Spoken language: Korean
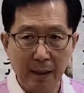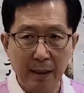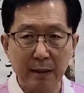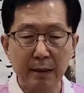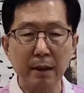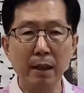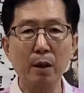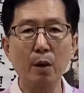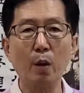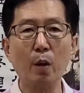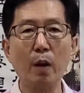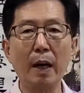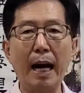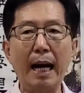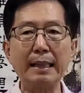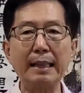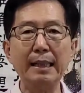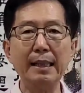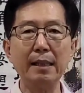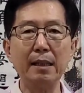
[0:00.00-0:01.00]
서로
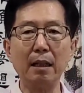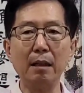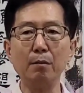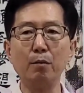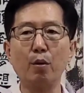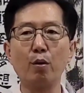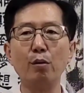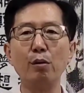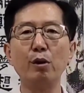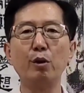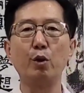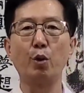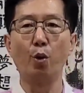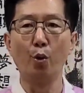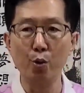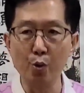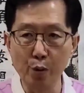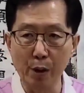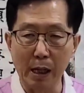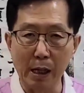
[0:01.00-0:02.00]
가진 정보를
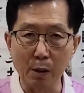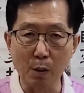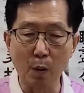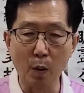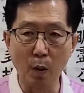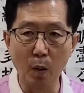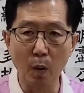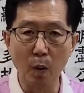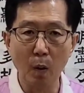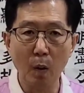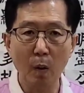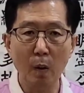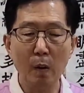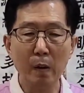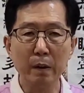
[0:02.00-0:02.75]
교류하고